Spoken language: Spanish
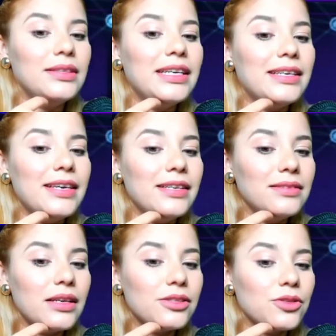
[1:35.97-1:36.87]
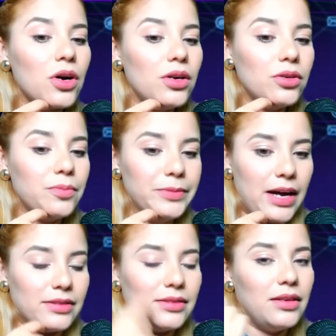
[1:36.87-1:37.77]
ni quintas
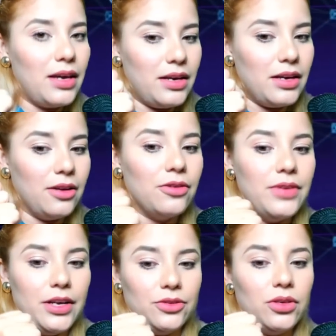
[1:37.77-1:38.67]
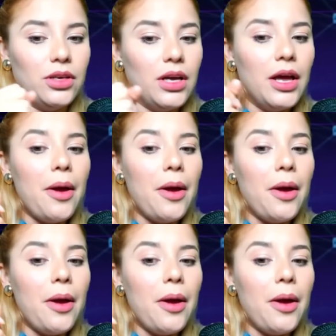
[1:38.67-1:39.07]
columnas en el gobierno